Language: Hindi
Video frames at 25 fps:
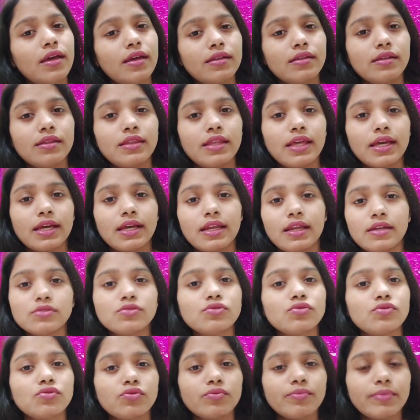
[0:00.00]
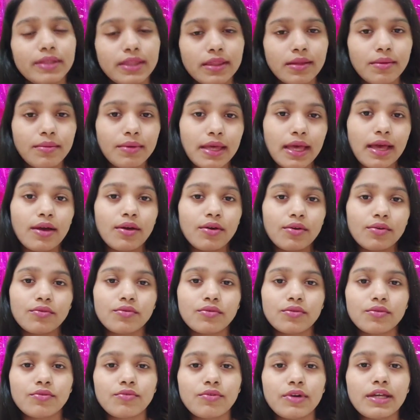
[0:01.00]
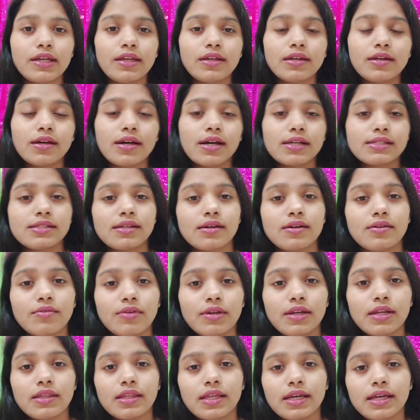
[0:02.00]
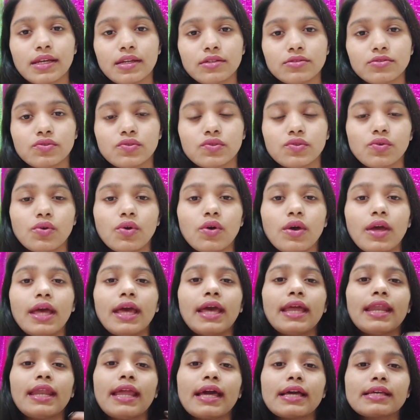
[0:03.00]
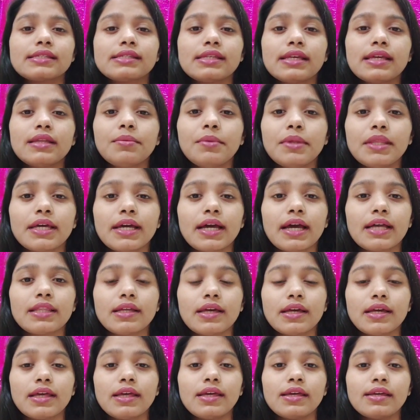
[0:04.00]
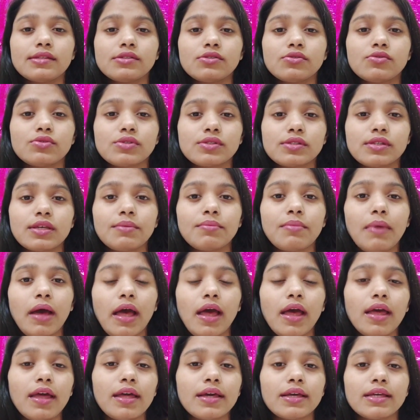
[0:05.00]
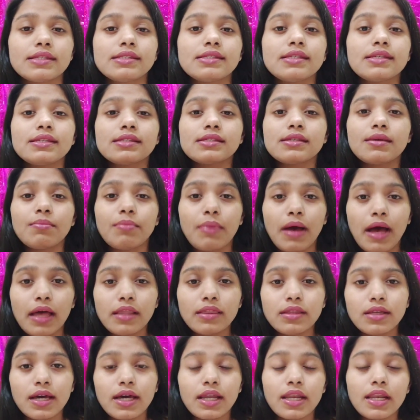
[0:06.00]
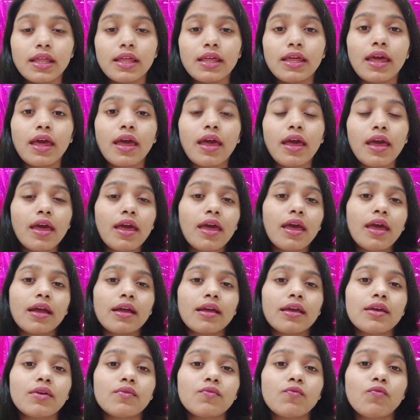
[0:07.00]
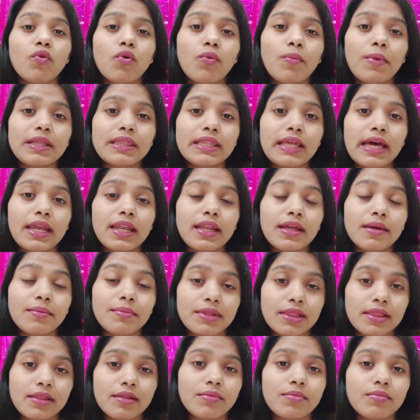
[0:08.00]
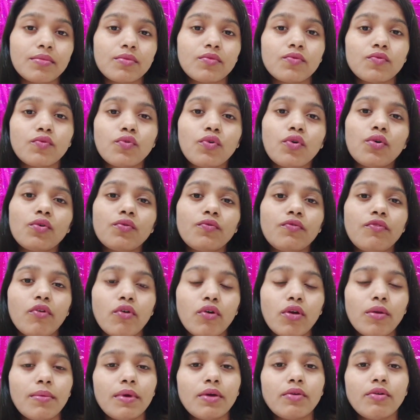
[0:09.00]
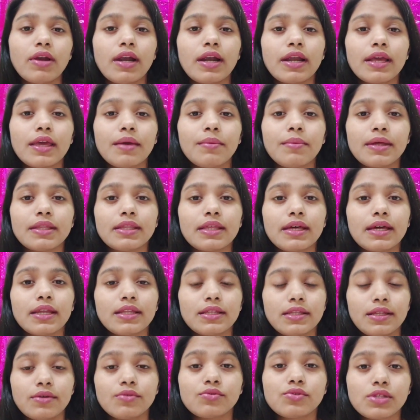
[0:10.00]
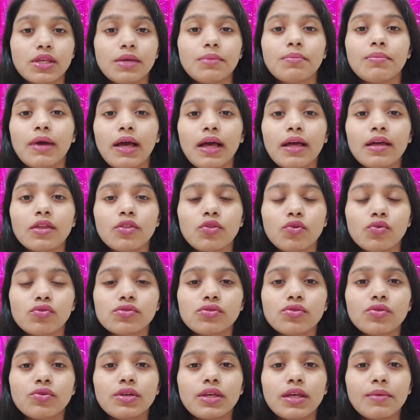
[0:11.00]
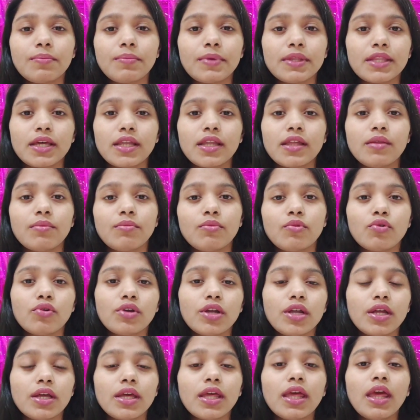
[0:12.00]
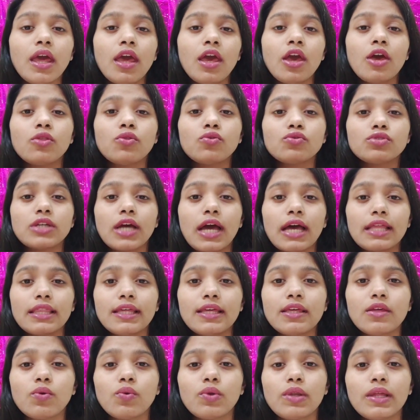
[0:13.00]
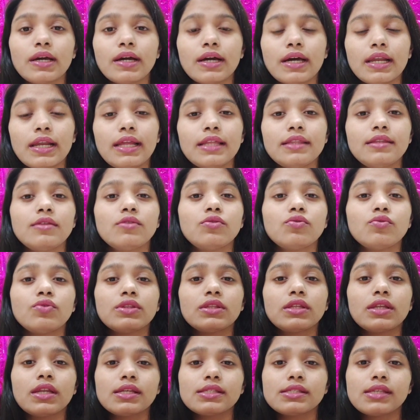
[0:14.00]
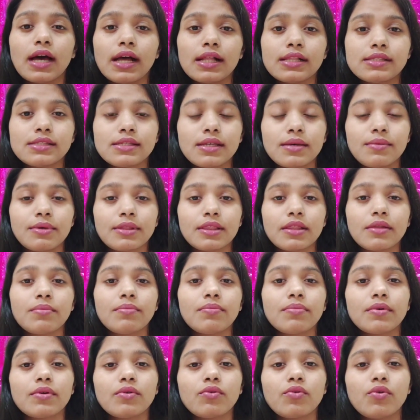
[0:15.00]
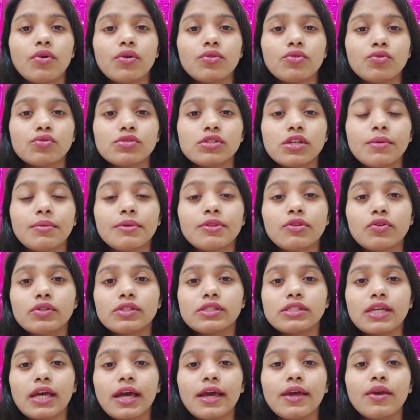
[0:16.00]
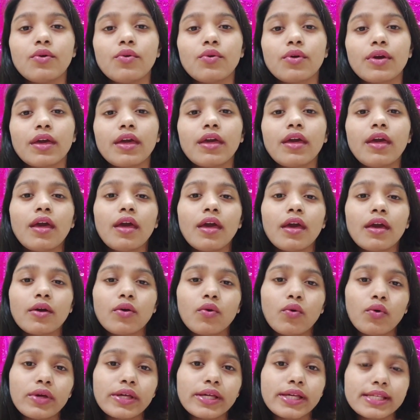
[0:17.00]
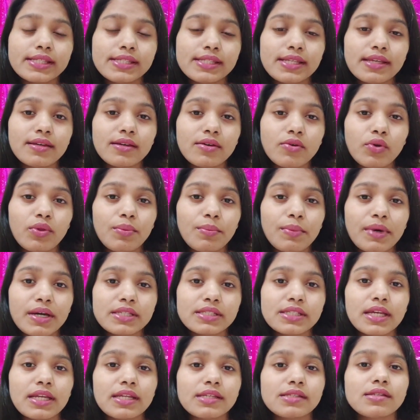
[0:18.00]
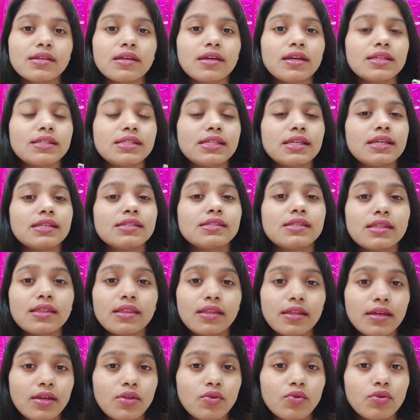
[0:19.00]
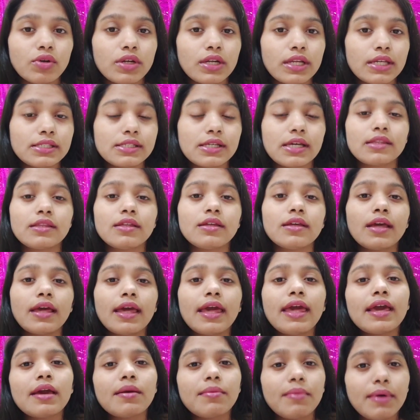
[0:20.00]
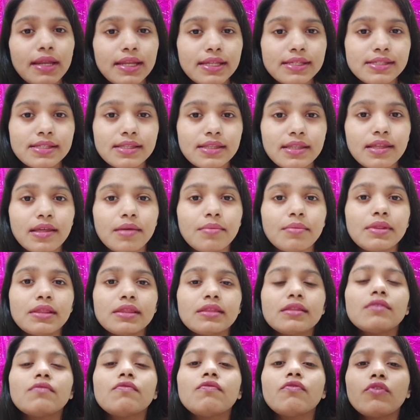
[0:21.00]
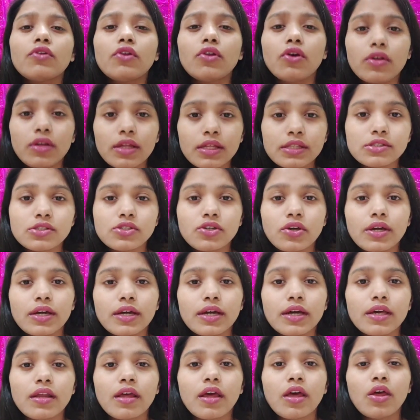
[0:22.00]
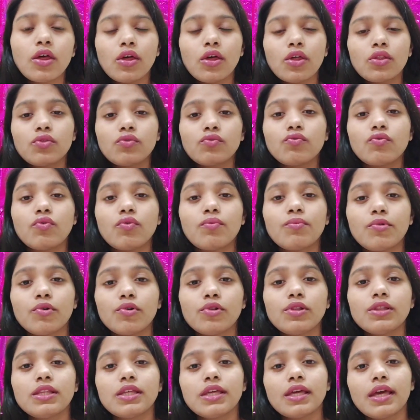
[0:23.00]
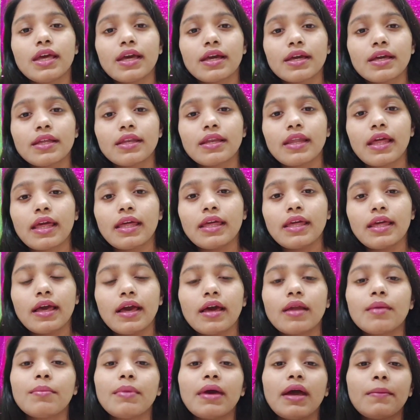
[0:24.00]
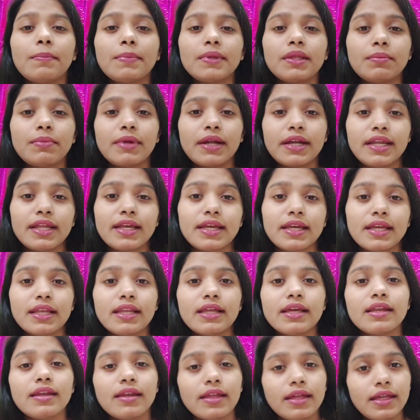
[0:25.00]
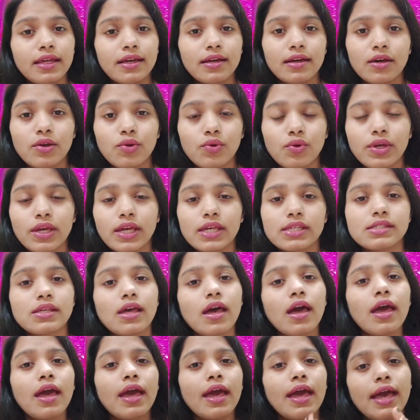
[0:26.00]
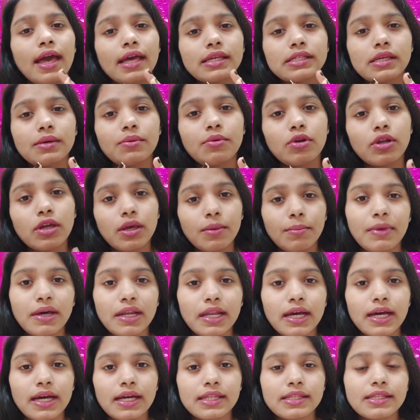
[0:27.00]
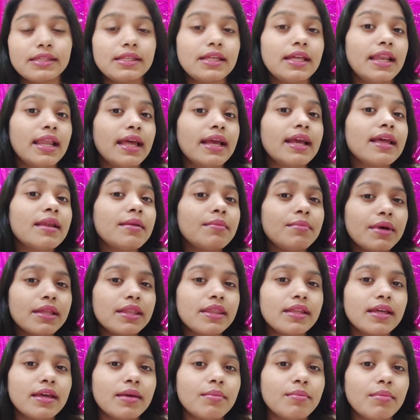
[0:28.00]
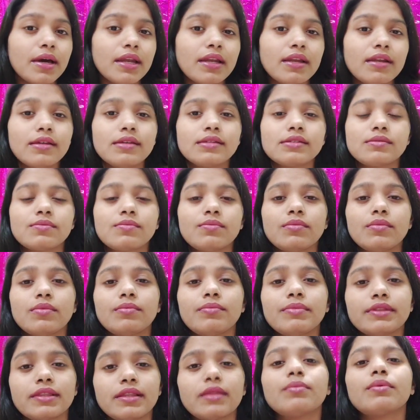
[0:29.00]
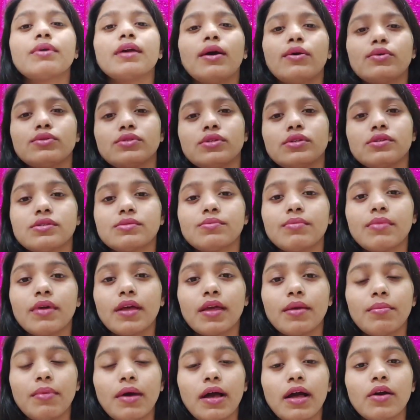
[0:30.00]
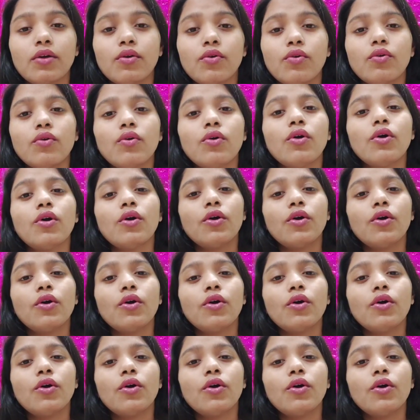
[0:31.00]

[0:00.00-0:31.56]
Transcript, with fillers: ये देखना शुरू मतलब क्या वही कसक वाला देखना शुरू नेक्स्ट सीन में दिखाता है कि ये जो उसकी माँ है किसी से बात कर रही है कि वो बता रहे मतलब वो फ़ोन में वो लड़की बता रही है उसकी माँ की दोस्त होगी या पता नहीं बोल रही है कि तू शादी क्यों नहीं कर लेती तू इतने साल से मतलब तुझे भी तो इच्छाएँ होंगे कोई किसी कोई मर जाने से किसी की ज़िंदगी रुक नहीं जाती एक बार ही ज़िंदगी मिलती फुल ऑन एन्जॉय कर तो वो बोलती होती है कि नहीं यार मैं अपनी बेटी के लिए नहीं करूँगी ऐसा ऐसा बोल के मना कर देती लेकिन मन ही मन इस मतलब क्या उसे उनकी माँ को